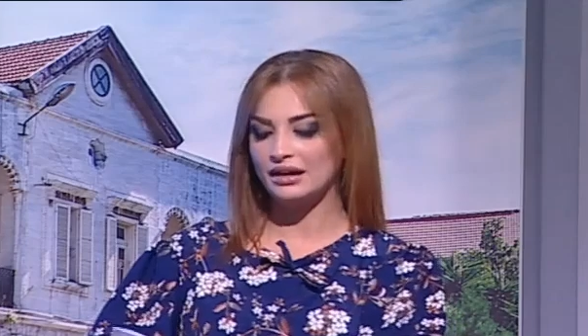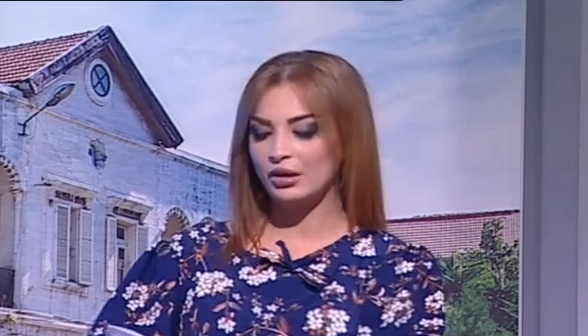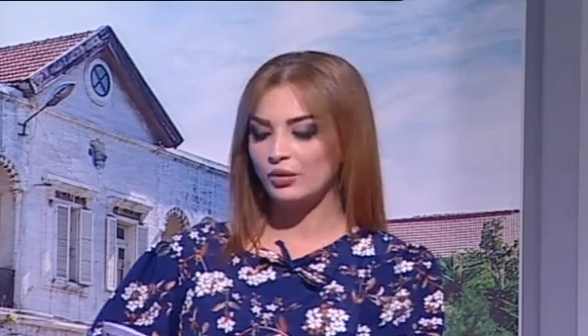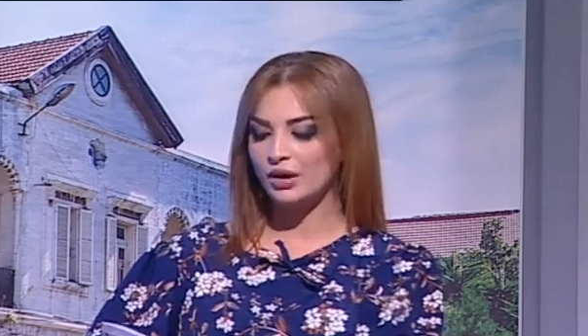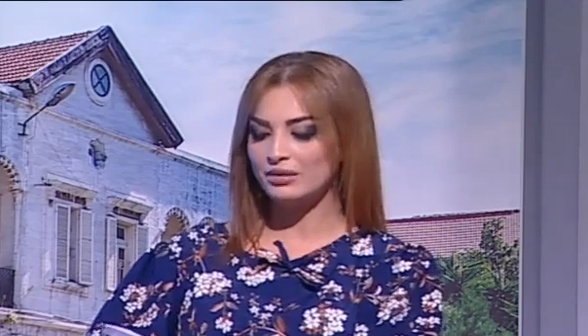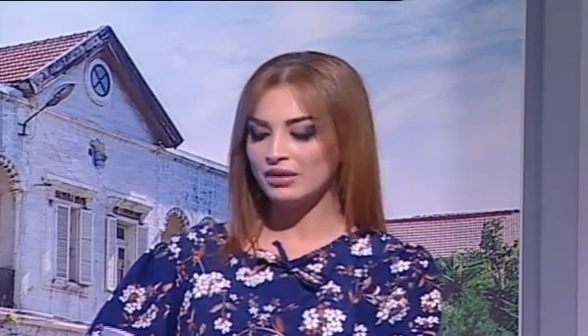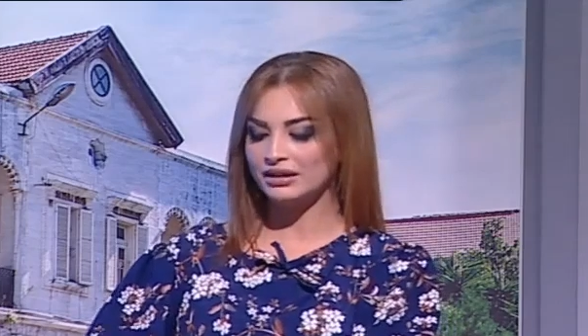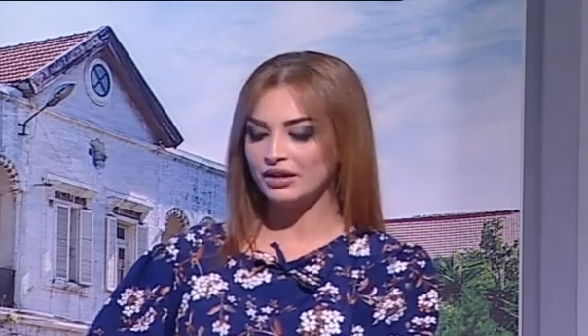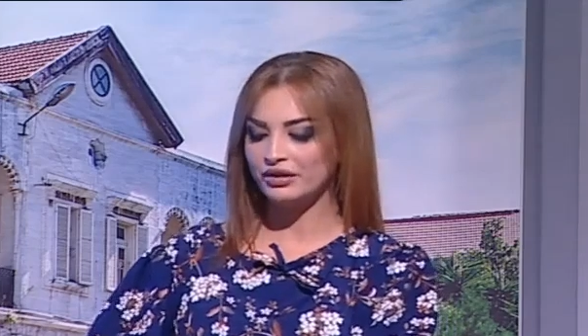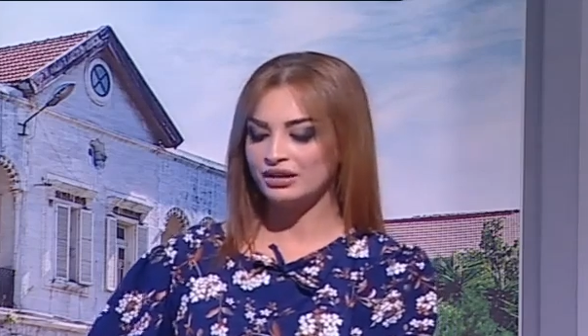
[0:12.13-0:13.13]
الأول مع
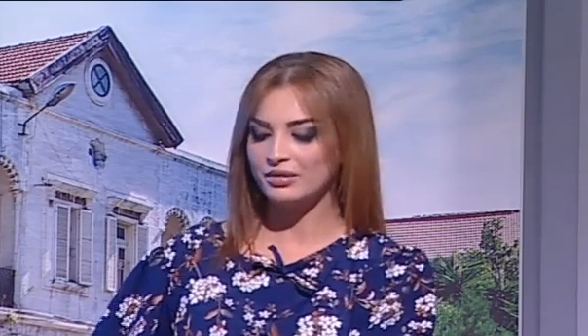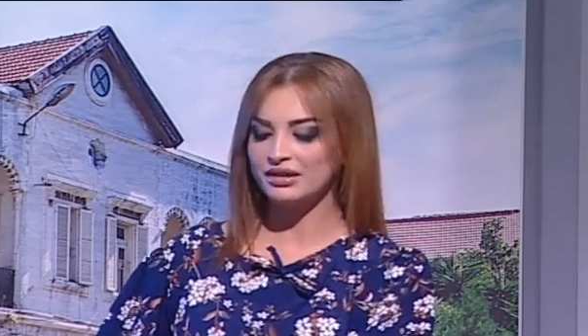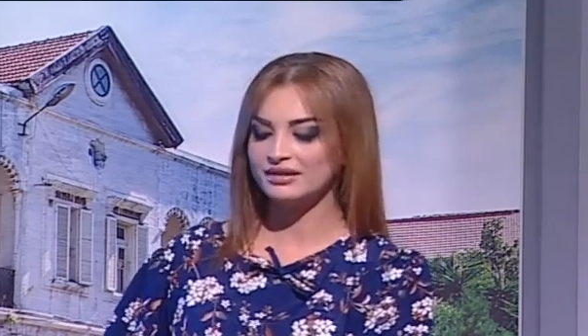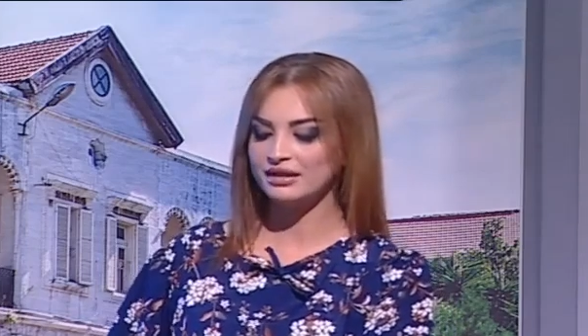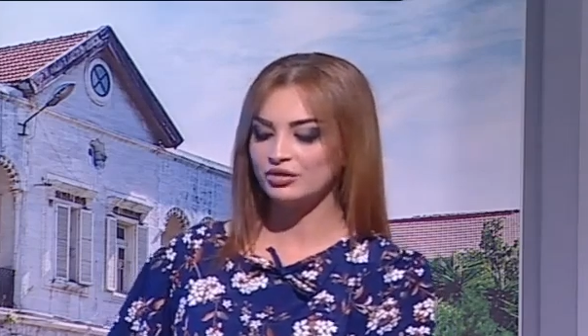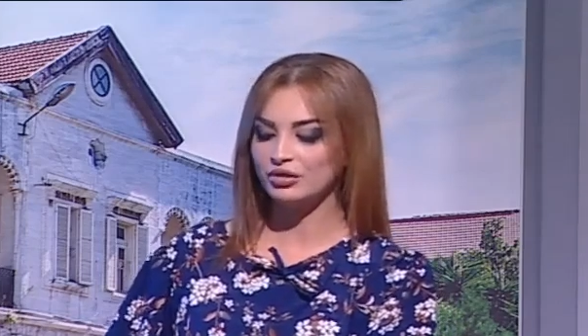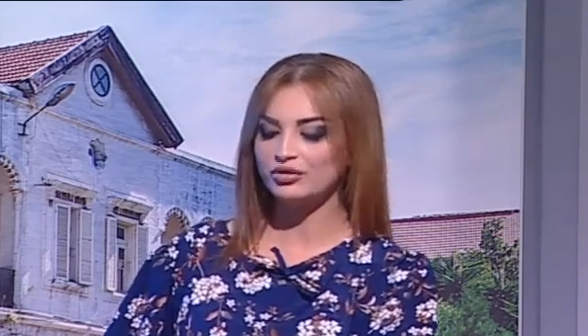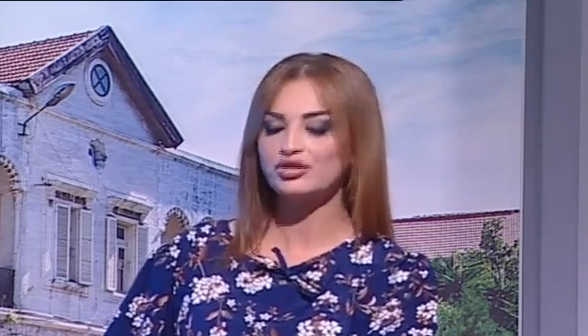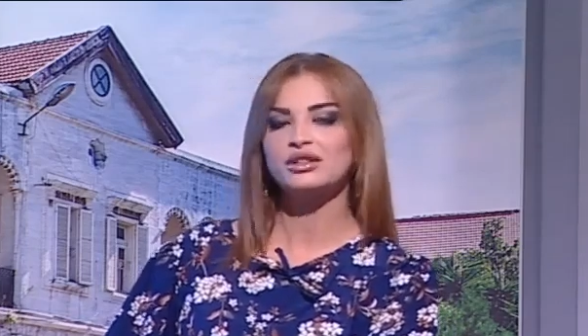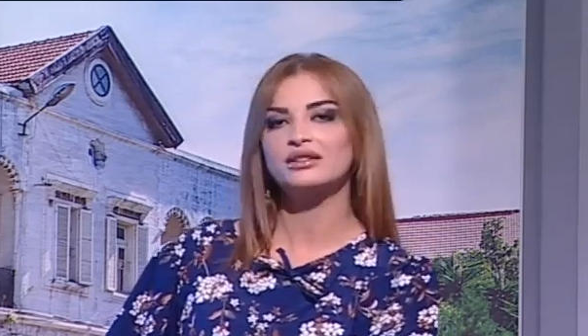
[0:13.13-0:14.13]
ضيفتنا بالاستديو
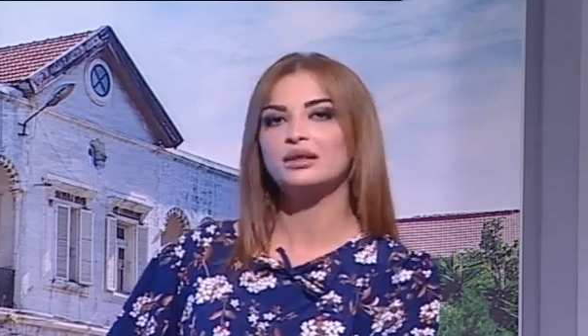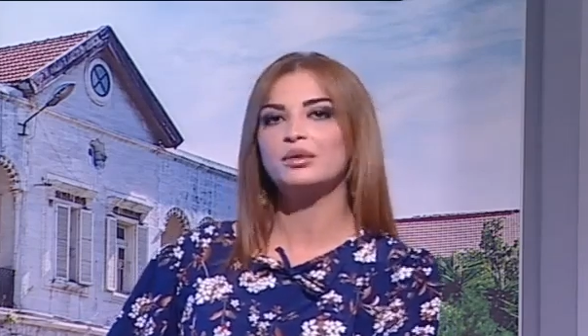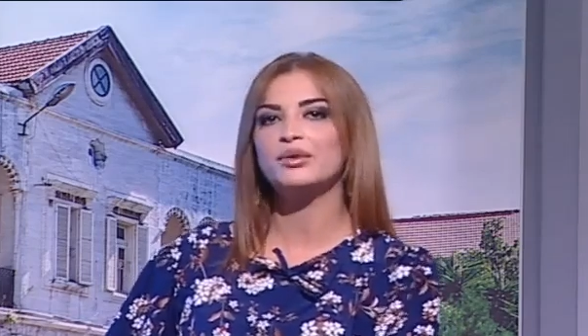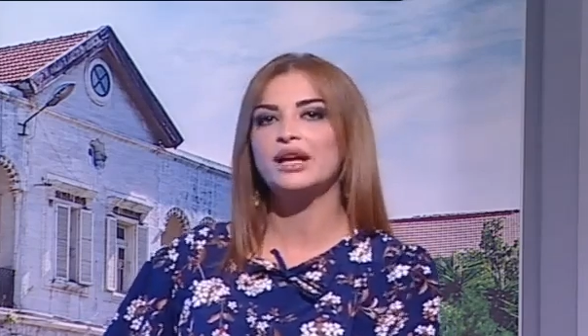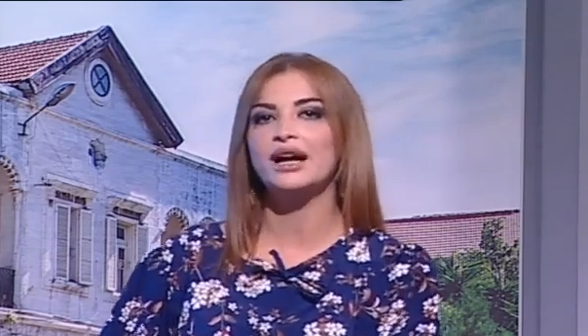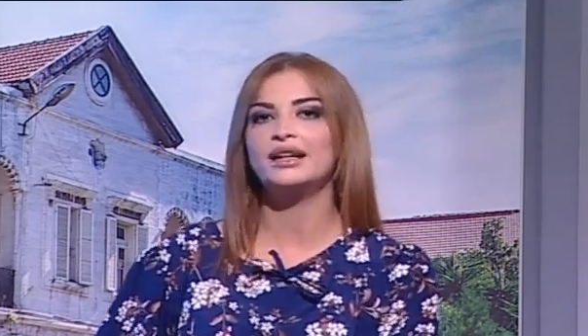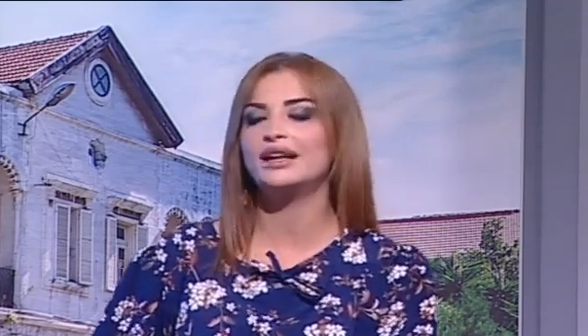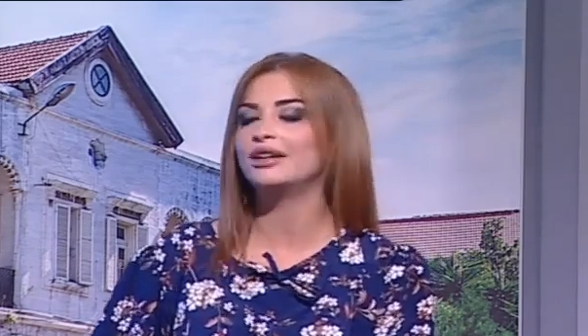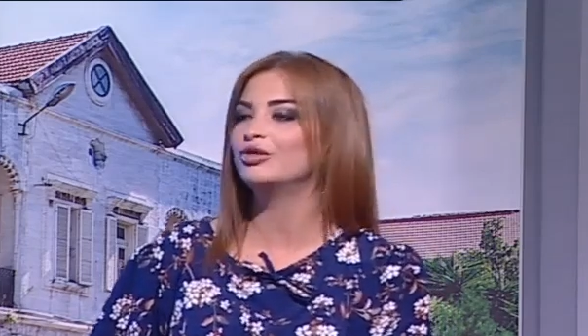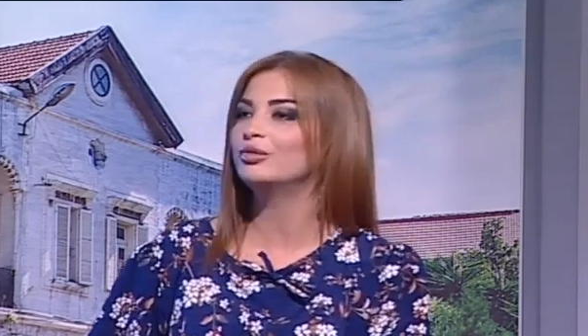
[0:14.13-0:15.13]
المرشدة التربوية حلا
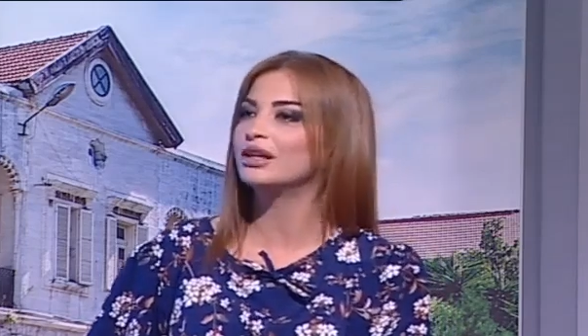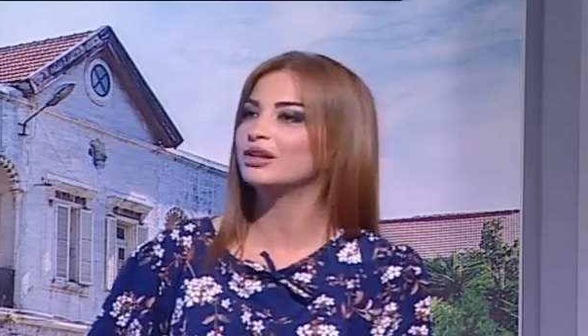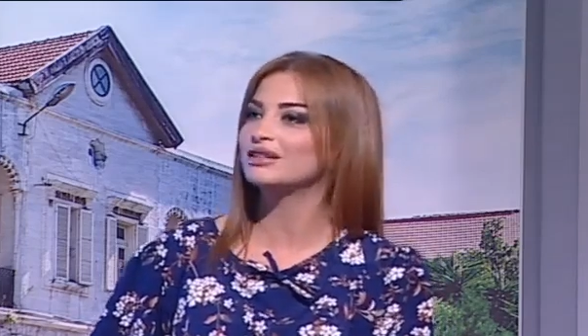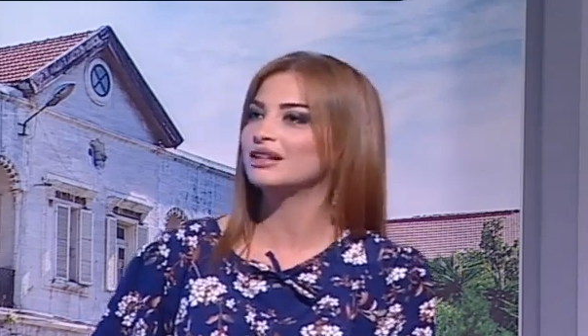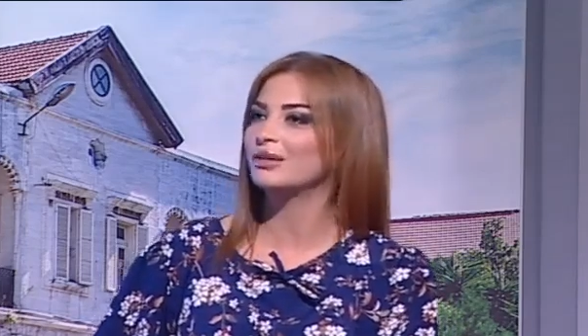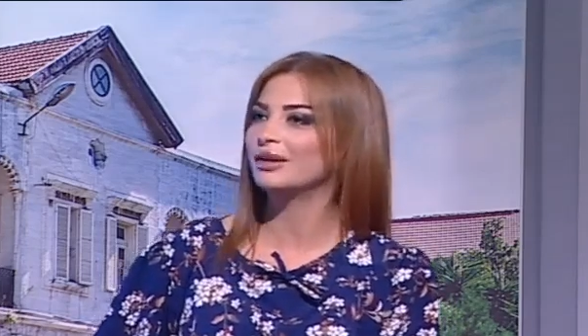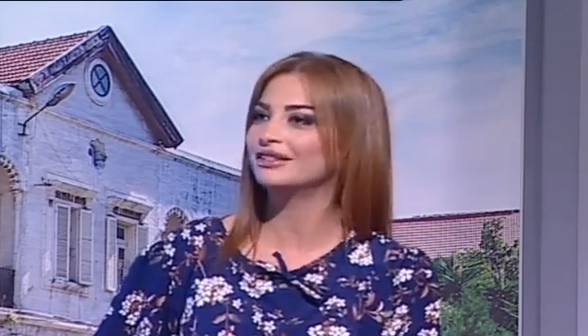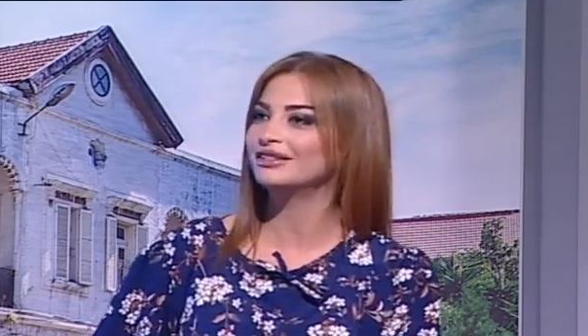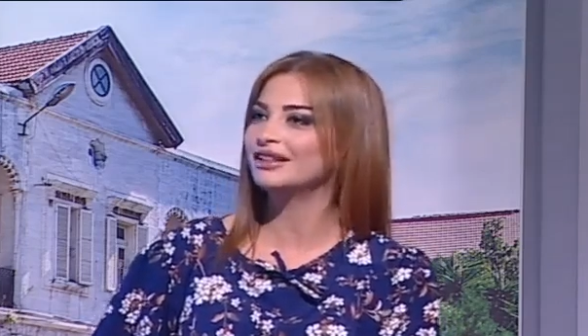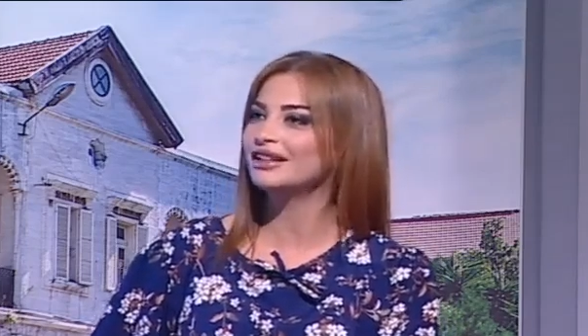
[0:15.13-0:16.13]
حلوم أهلا وسهلا بحضرتك